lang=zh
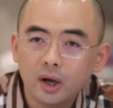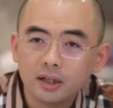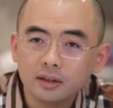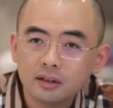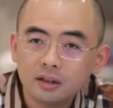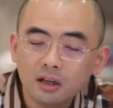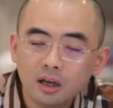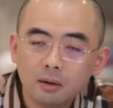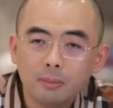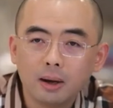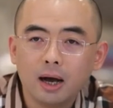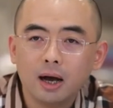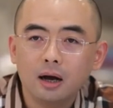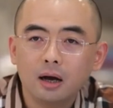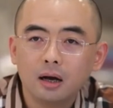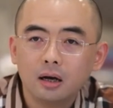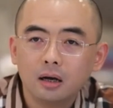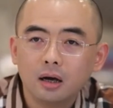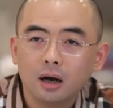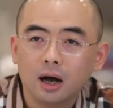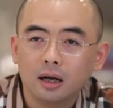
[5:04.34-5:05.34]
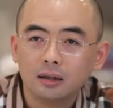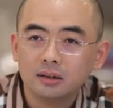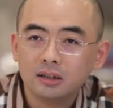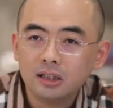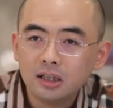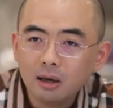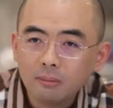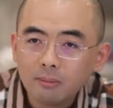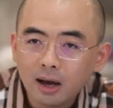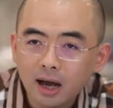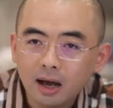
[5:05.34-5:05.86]
爹妈啊！
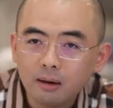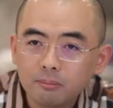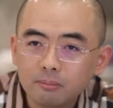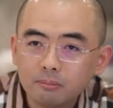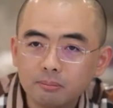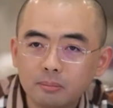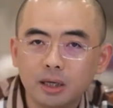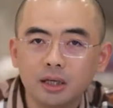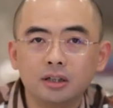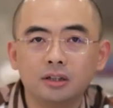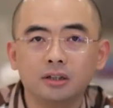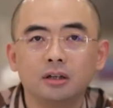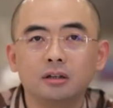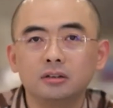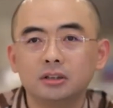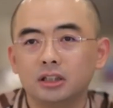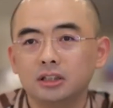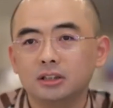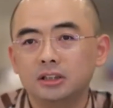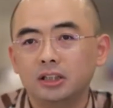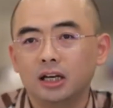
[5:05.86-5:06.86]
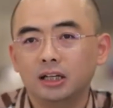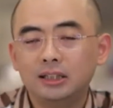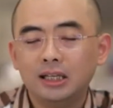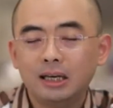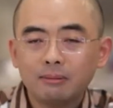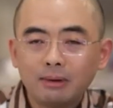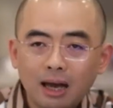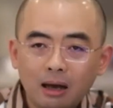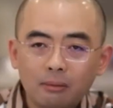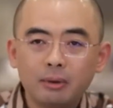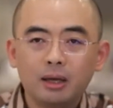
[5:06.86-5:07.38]
爹妈没生这些，爹
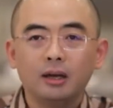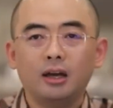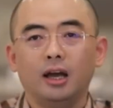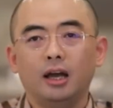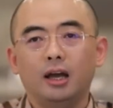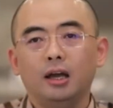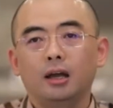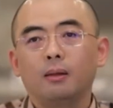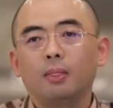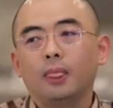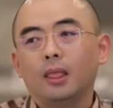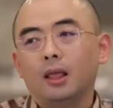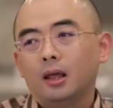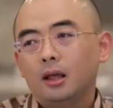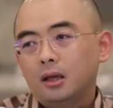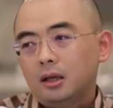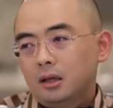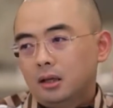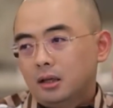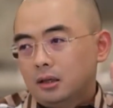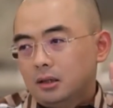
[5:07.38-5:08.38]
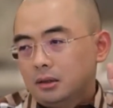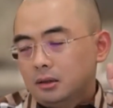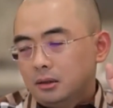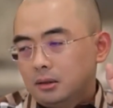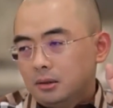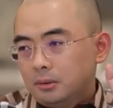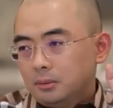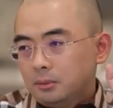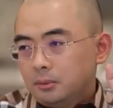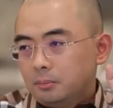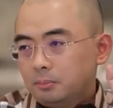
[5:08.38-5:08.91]
妈没给，
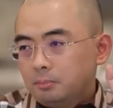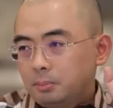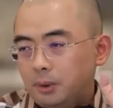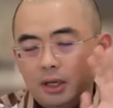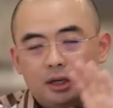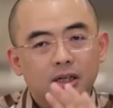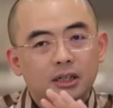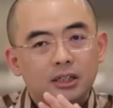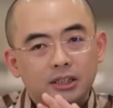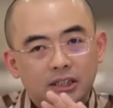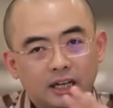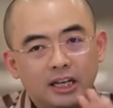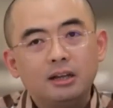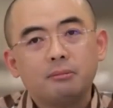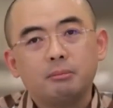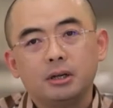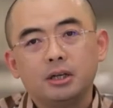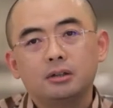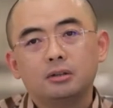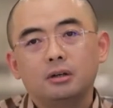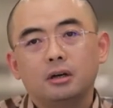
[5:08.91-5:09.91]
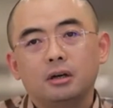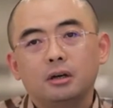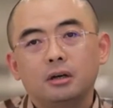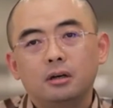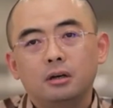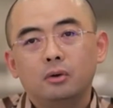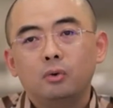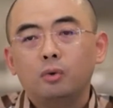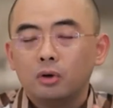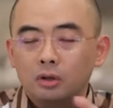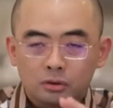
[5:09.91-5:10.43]
别人谁也没辙。
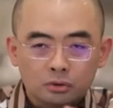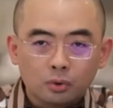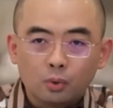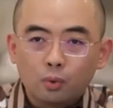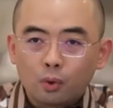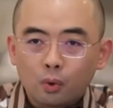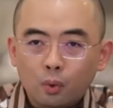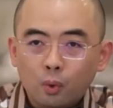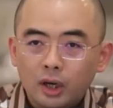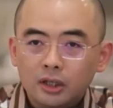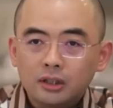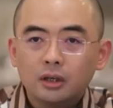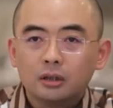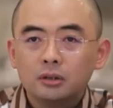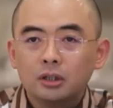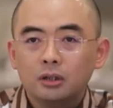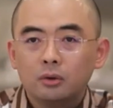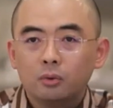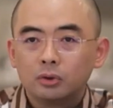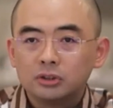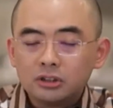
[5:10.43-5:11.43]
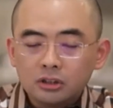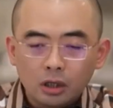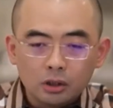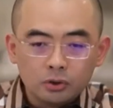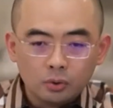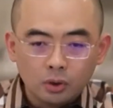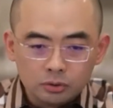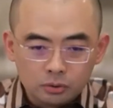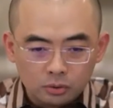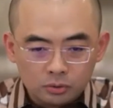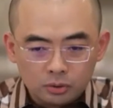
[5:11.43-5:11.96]
或者你就怪上帝。我经常
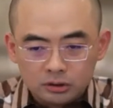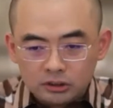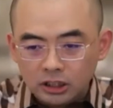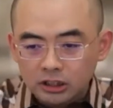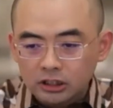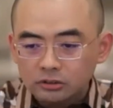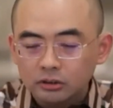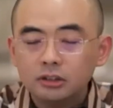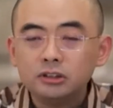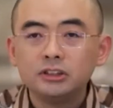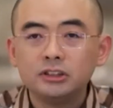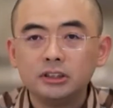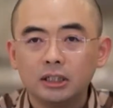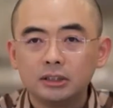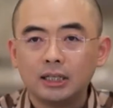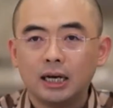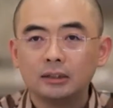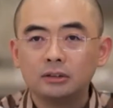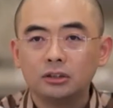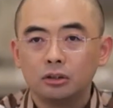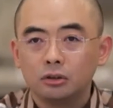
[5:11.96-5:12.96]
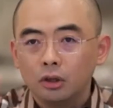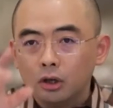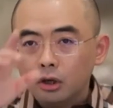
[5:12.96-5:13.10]
说，就是说人与人之间差距，